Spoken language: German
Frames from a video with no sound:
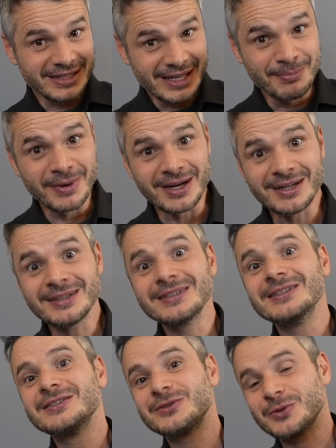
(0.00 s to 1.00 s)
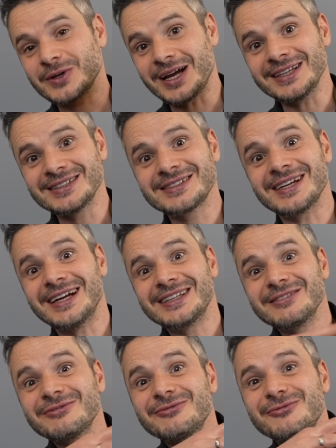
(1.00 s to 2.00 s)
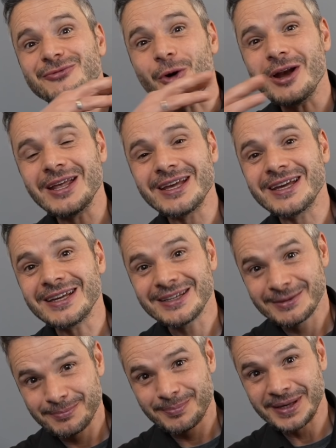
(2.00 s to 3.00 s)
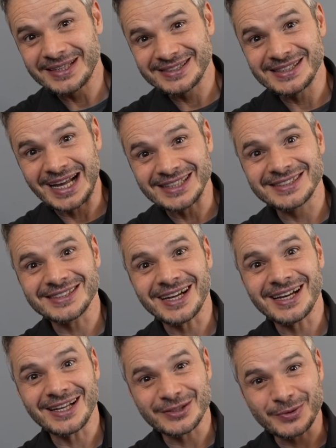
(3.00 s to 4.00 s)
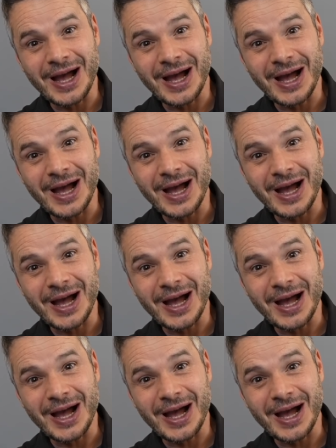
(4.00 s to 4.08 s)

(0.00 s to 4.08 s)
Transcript: immer zur gleichen Zeit die volle Pixelanzahl, also